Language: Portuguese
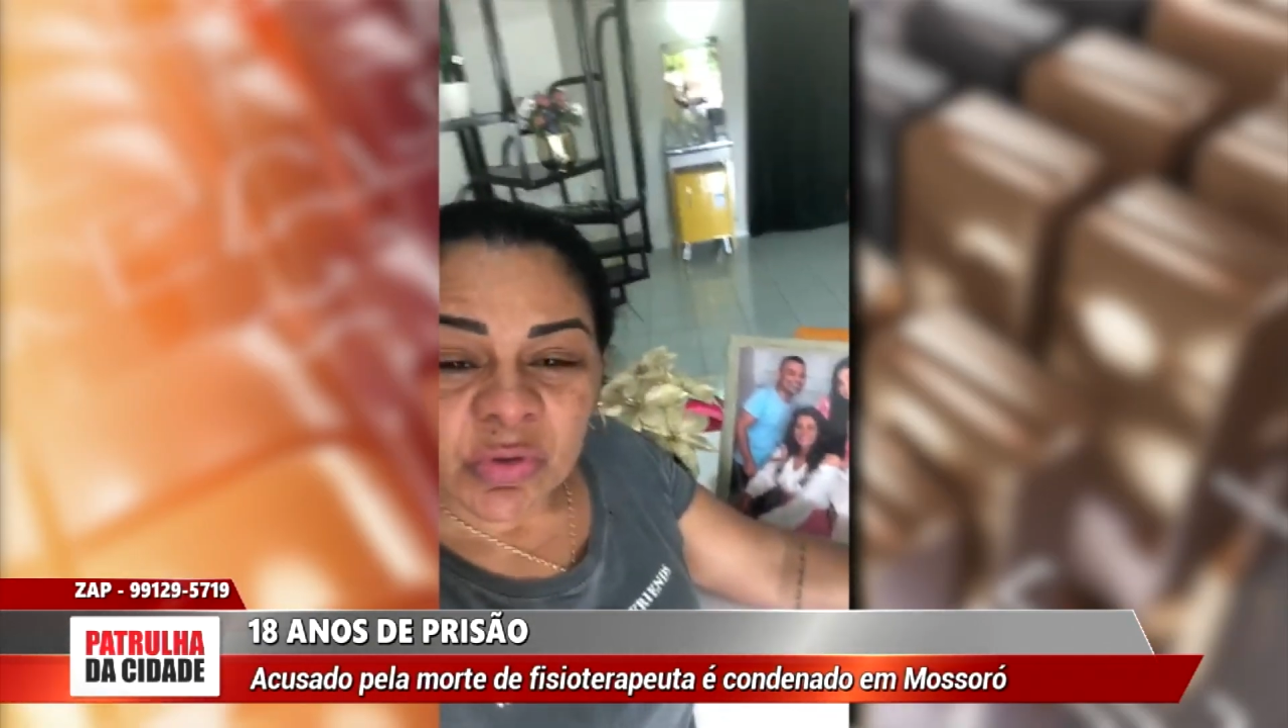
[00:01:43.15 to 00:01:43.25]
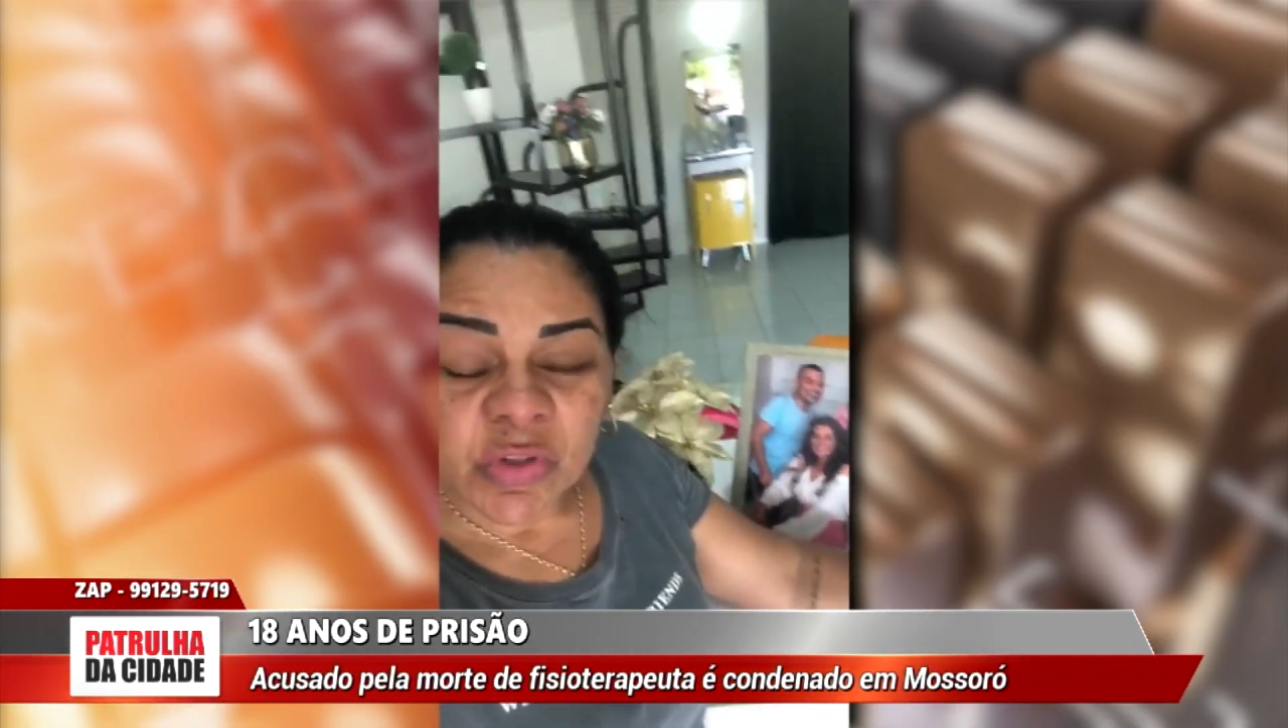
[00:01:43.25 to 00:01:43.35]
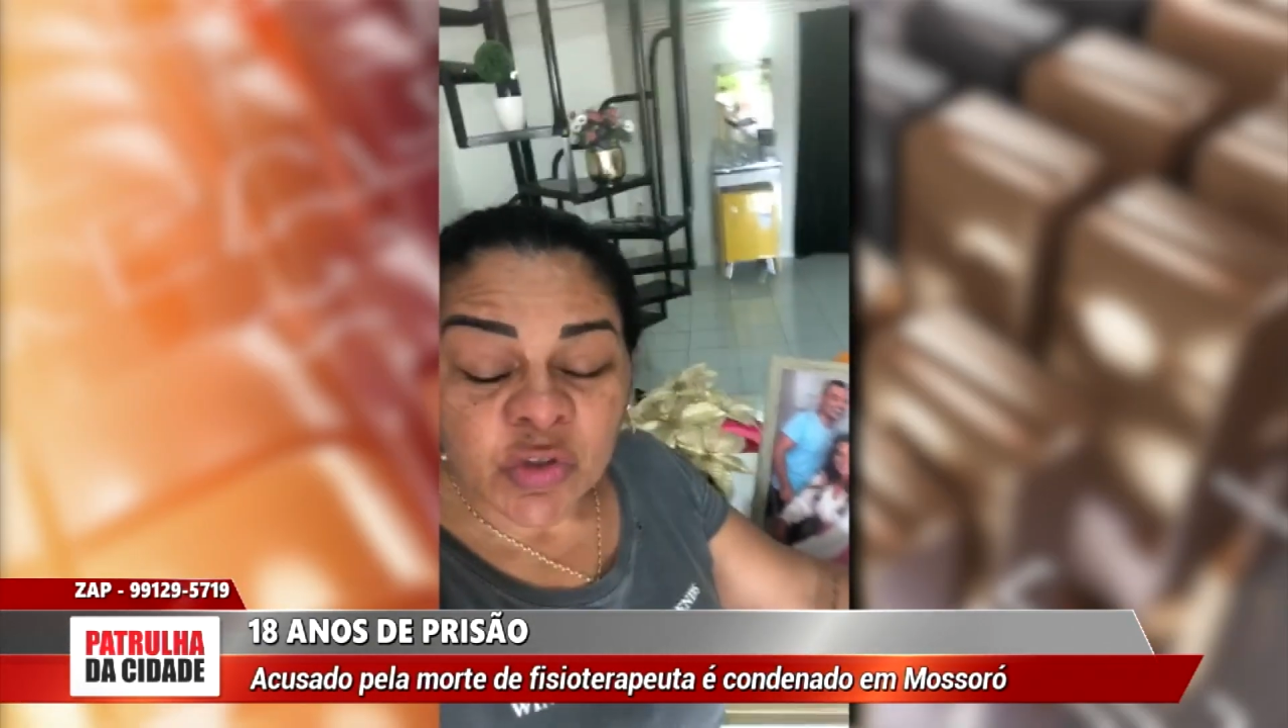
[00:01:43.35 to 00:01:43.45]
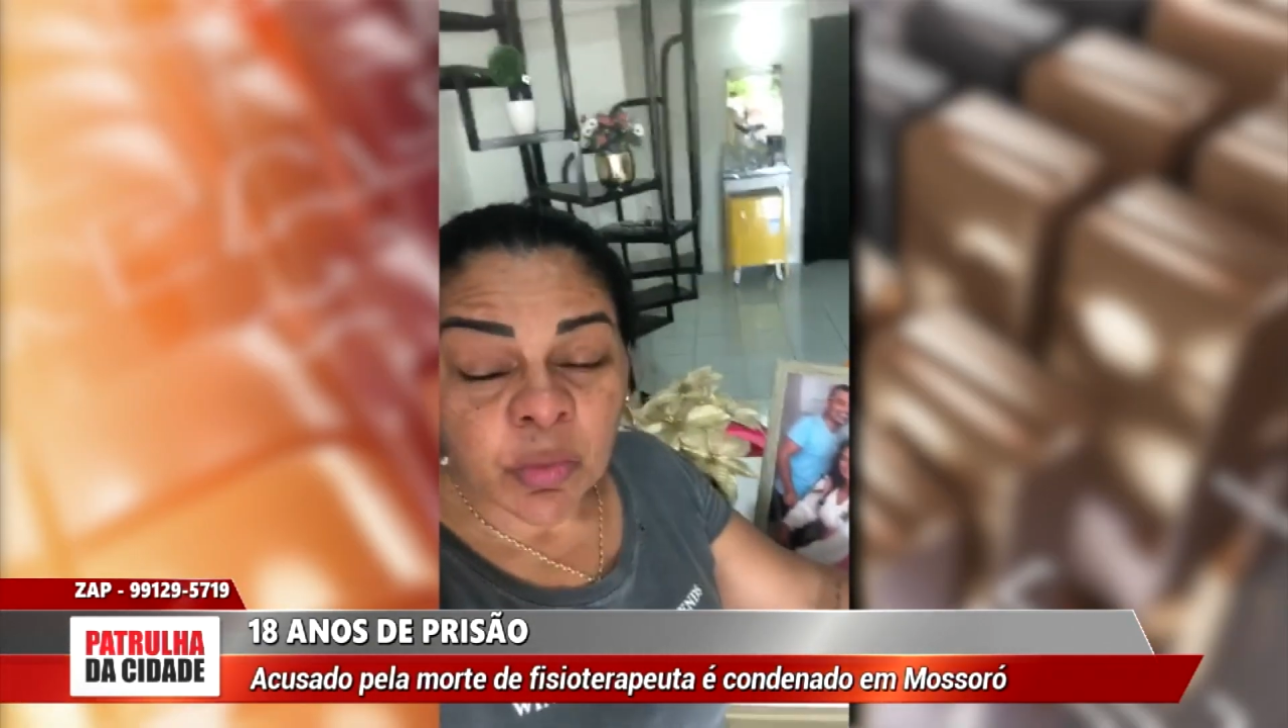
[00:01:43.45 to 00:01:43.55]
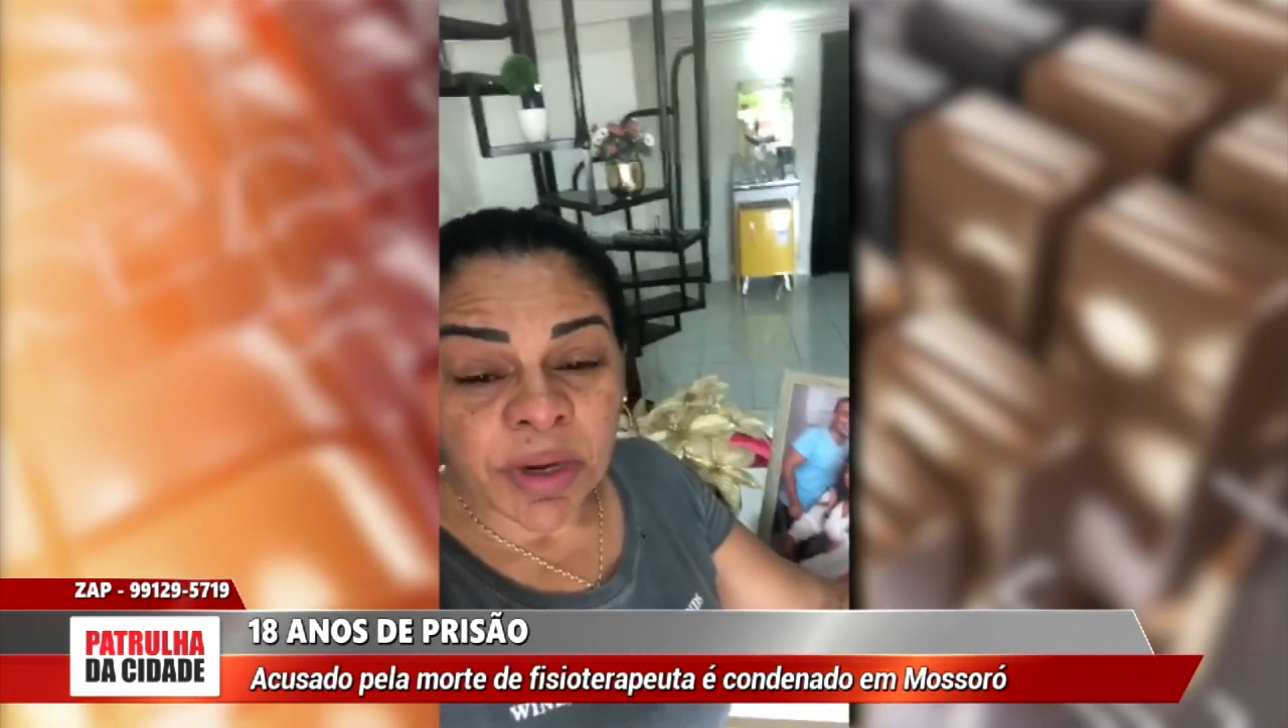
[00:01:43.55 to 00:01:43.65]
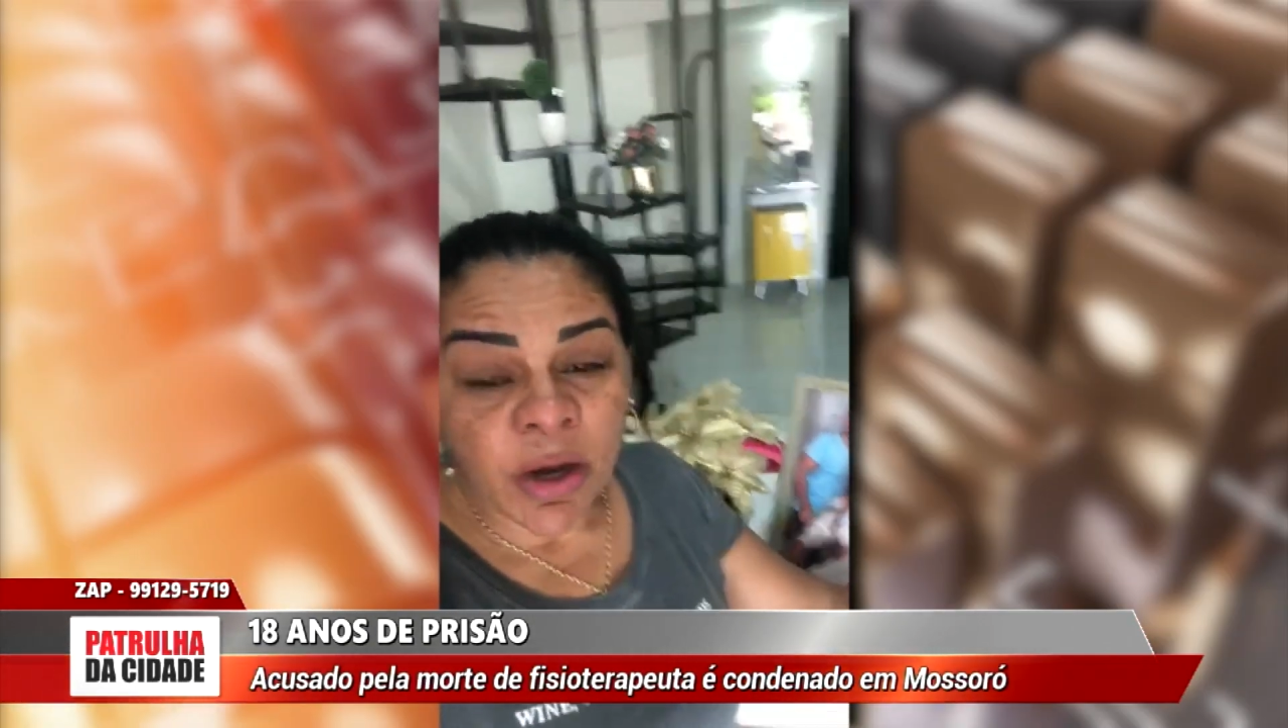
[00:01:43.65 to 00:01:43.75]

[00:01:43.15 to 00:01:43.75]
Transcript: sobre a